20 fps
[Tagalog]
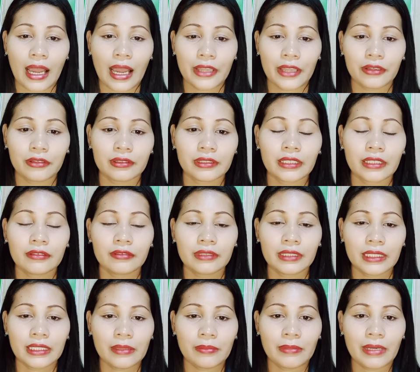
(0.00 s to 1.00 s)
ayun, ganun
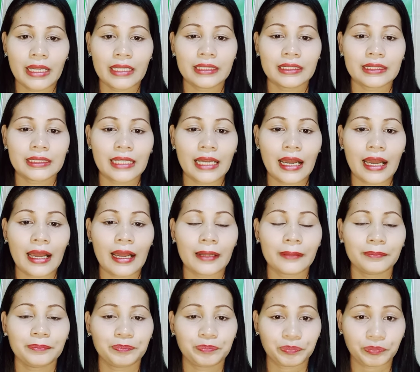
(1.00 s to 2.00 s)
din naman sa